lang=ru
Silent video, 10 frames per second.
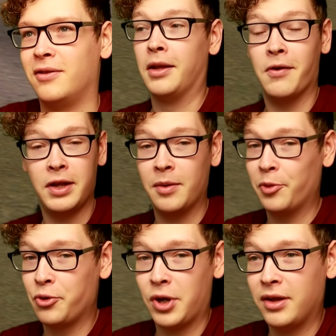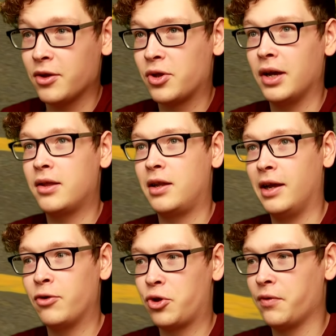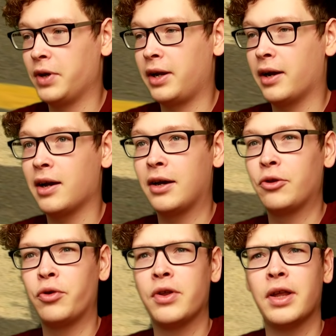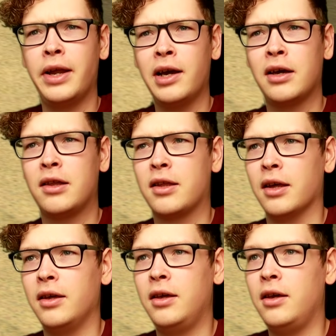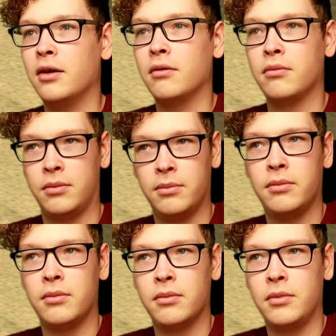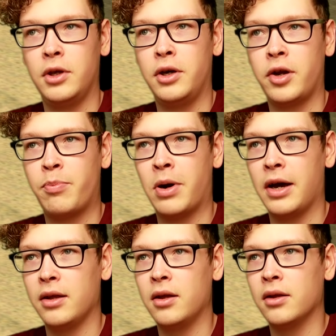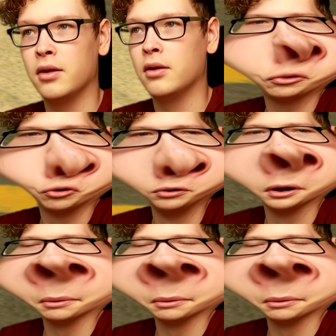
Давайте, получается, ждать следующего игрока, который зарегается, и... Игорь Байден. Чего не...